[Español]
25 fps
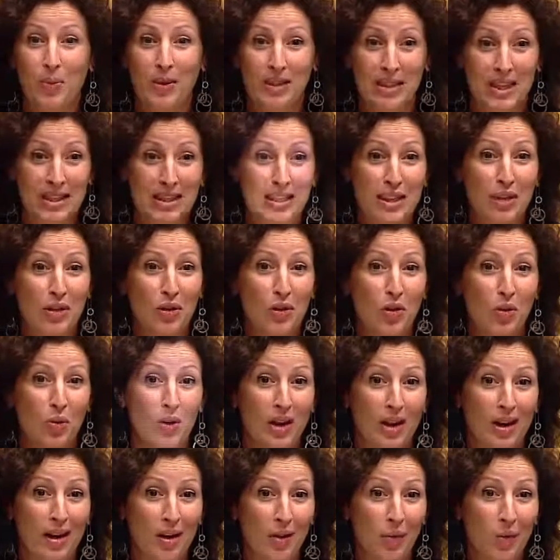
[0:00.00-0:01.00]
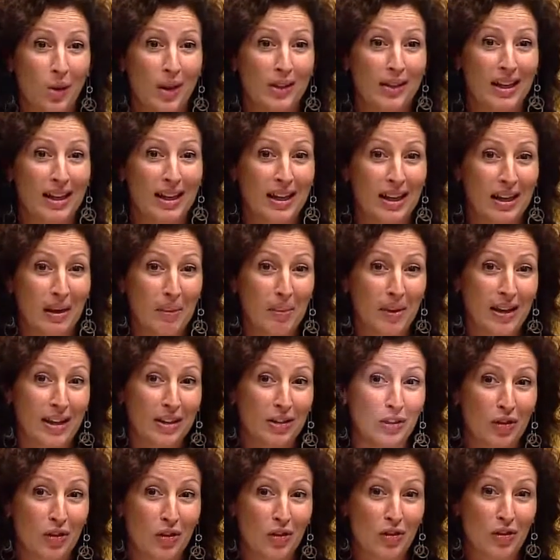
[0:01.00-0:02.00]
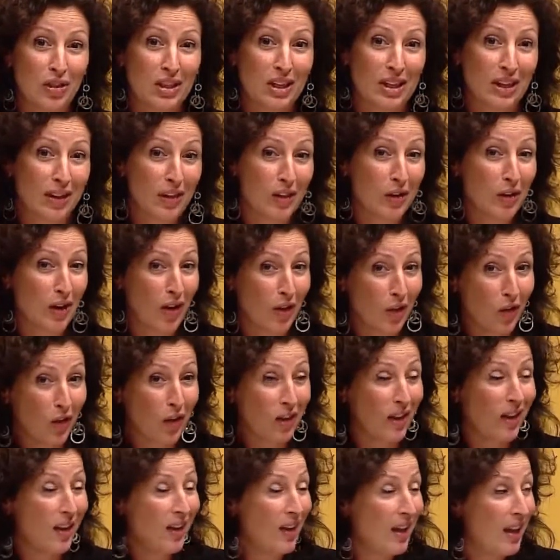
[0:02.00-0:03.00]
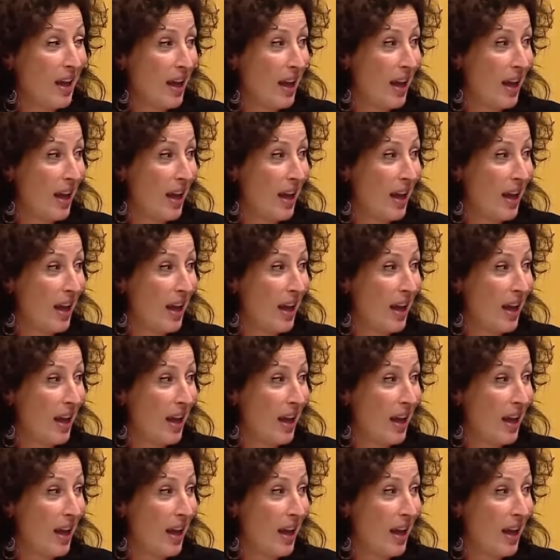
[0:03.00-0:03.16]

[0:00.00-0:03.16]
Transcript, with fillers: pues ha sido una ardua tarea para todos los seleccionadores